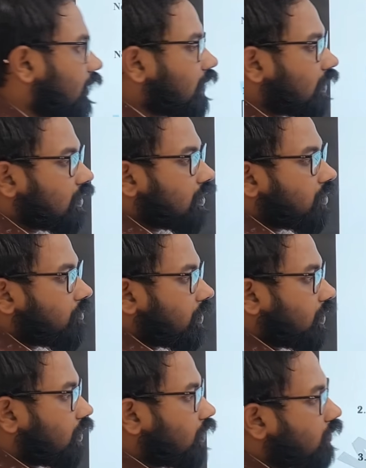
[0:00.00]
கேட்டிருக்காங்க
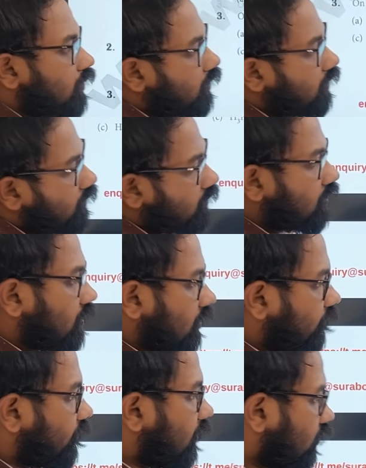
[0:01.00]
பாருங்கள் இது வந்து
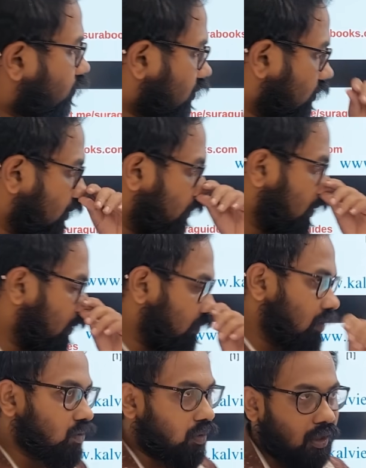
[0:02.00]
டஃப்பான கொஸ்டின் பேப்பர்
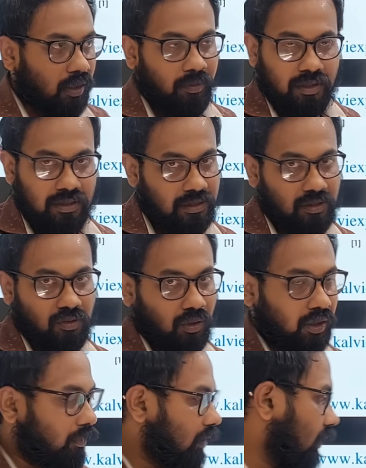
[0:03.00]
அப்படின்னு சொல்லாமல் ஈஸின்னு
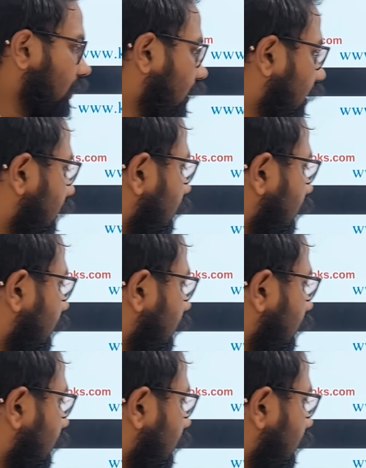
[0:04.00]
சொல்லாமான்னு தெரில